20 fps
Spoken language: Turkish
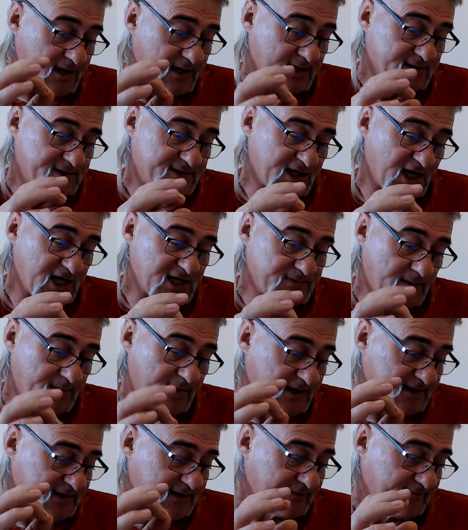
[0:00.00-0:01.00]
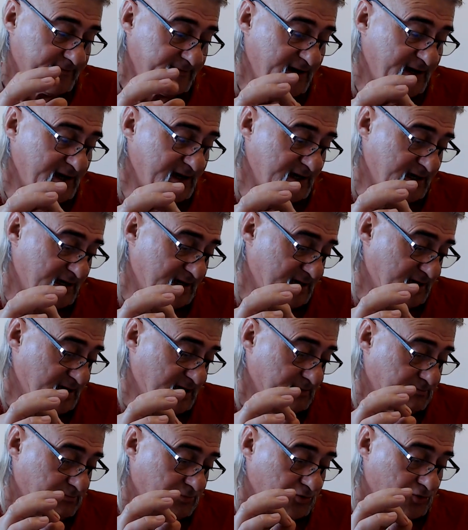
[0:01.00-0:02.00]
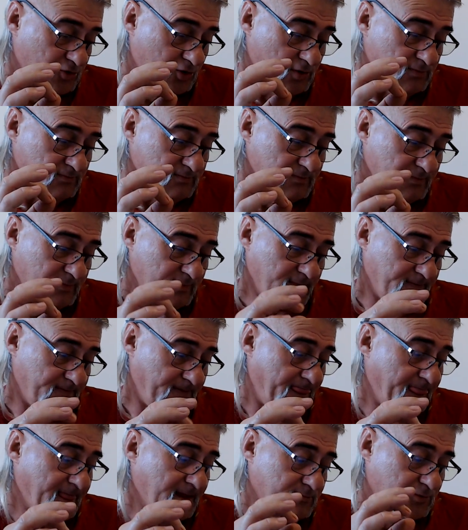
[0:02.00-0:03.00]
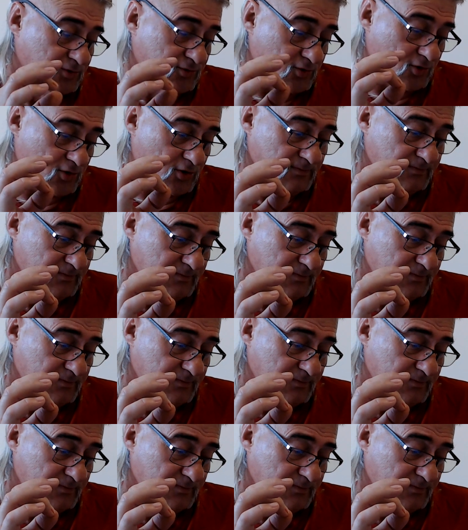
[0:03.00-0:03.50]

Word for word: çalışmamak ve bu durum bu durum